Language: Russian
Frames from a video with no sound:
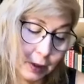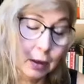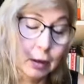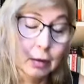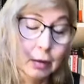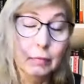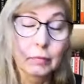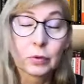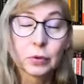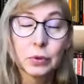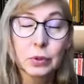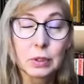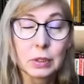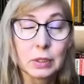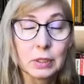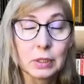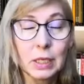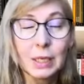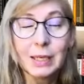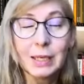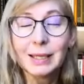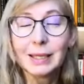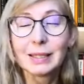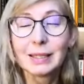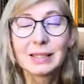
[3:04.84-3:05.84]
Э, вот
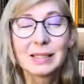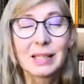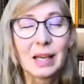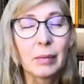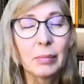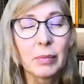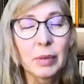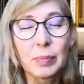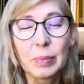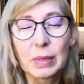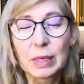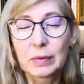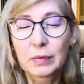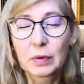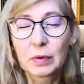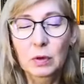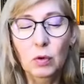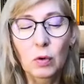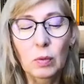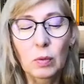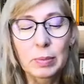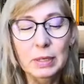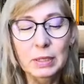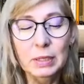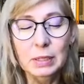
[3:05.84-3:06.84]
деньги – самый первый
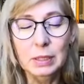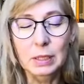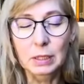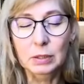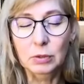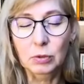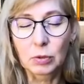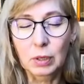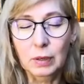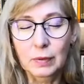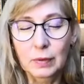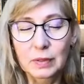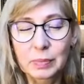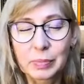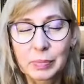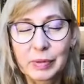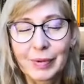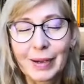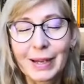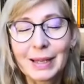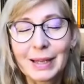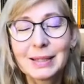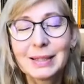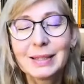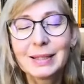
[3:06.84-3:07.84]
образ, который
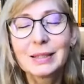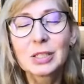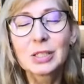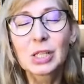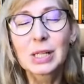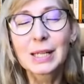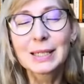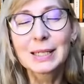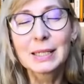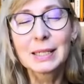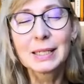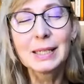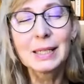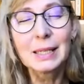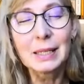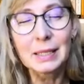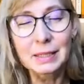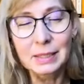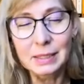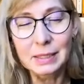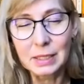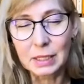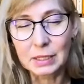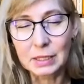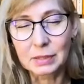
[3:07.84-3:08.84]
всплывает, желательно
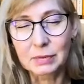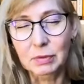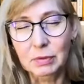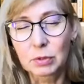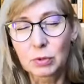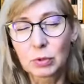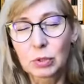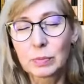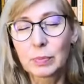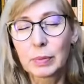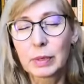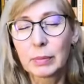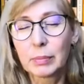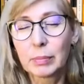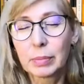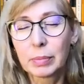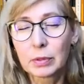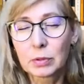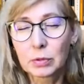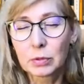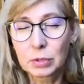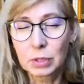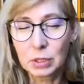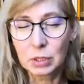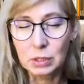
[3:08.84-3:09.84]
из детства. То есть прям
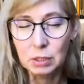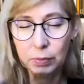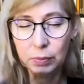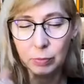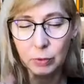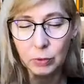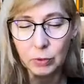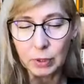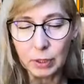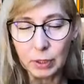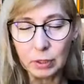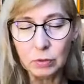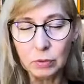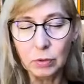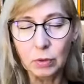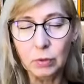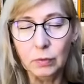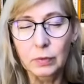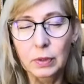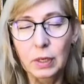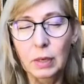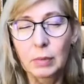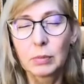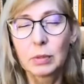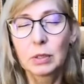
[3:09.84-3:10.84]
погрузитесь по коридору
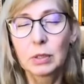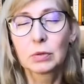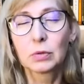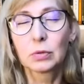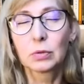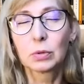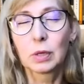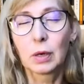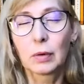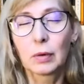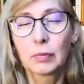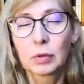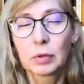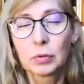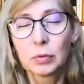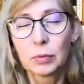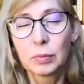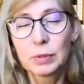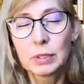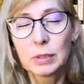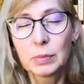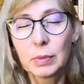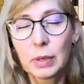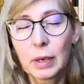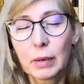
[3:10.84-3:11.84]
времени туда,
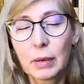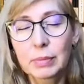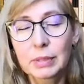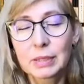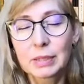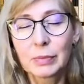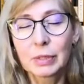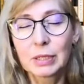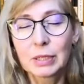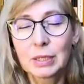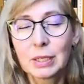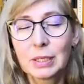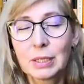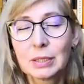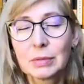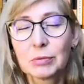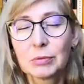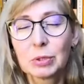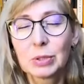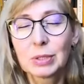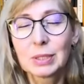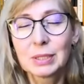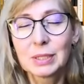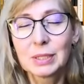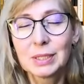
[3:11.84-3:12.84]
вглубь себя, посмотрите
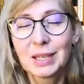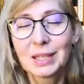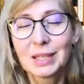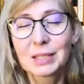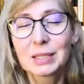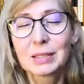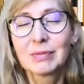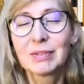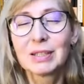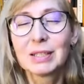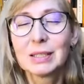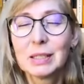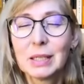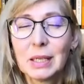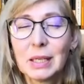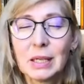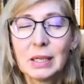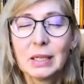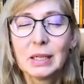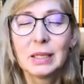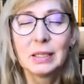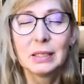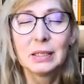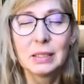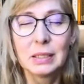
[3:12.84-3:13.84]
вот из детства
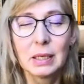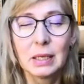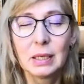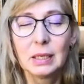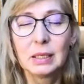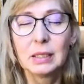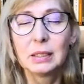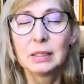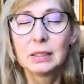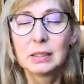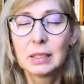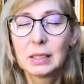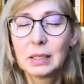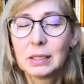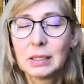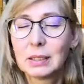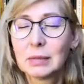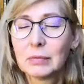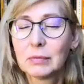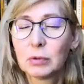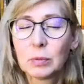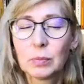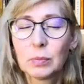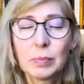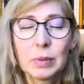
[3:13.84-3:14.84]
деньги, деньги,
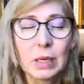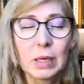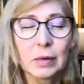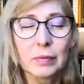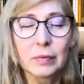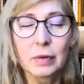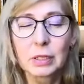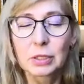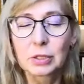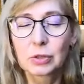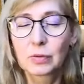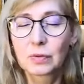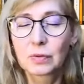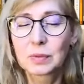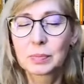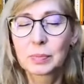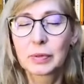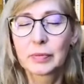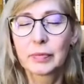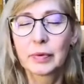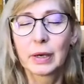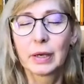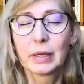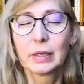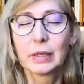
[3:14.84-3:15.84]
деньги. Вот первое, что
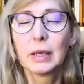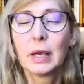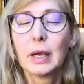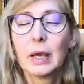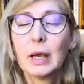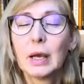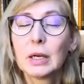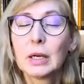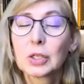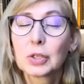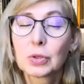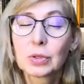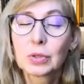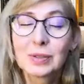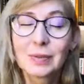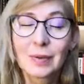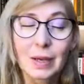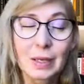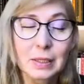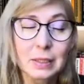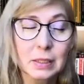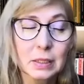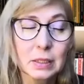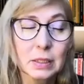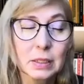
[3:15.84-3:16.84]
всплывает, что
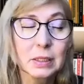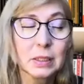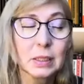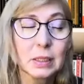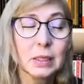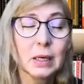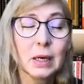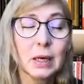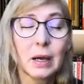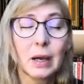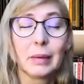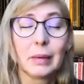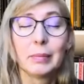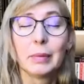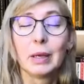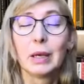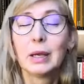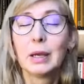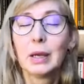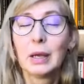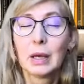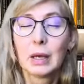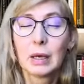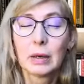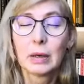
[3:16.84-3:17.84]
связано с деньгами.
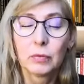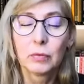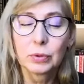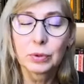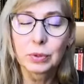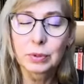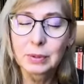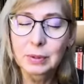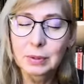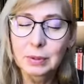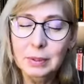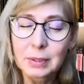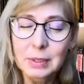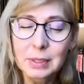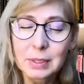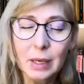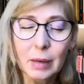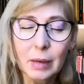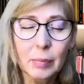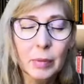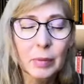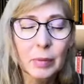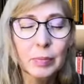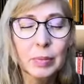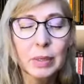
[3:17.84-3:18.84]
Вот
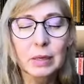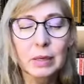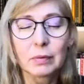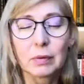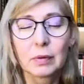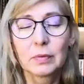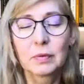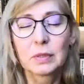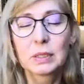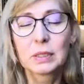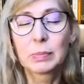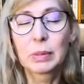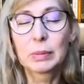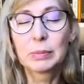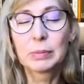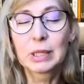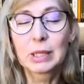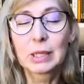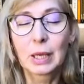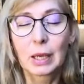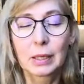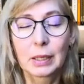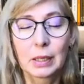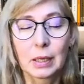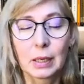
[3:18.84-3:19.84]
самое первое
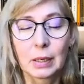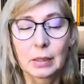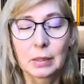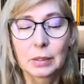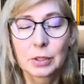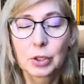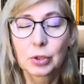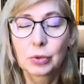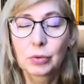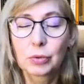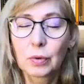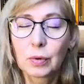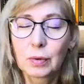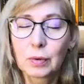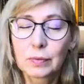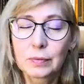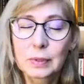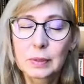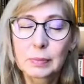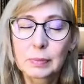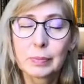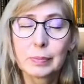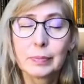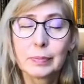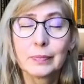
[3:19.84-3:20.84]
воспоминание, что
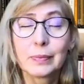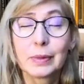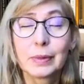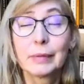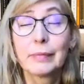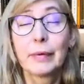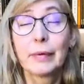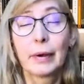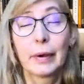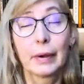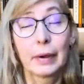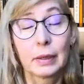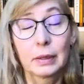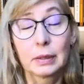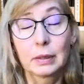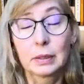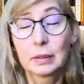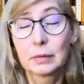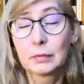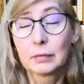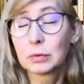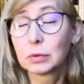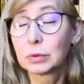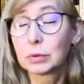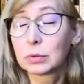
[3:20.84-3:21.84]
всплывает.
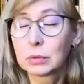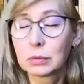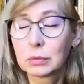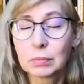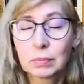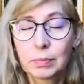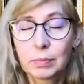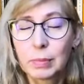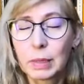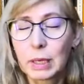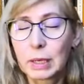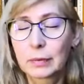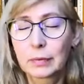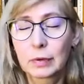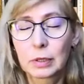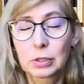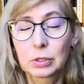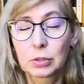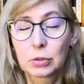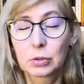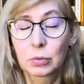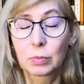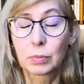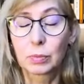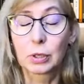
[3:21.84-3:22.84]
Вот первое,
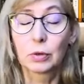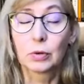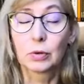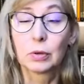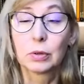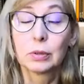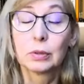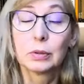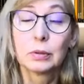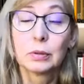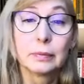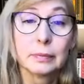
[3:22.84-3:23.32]
что приходит.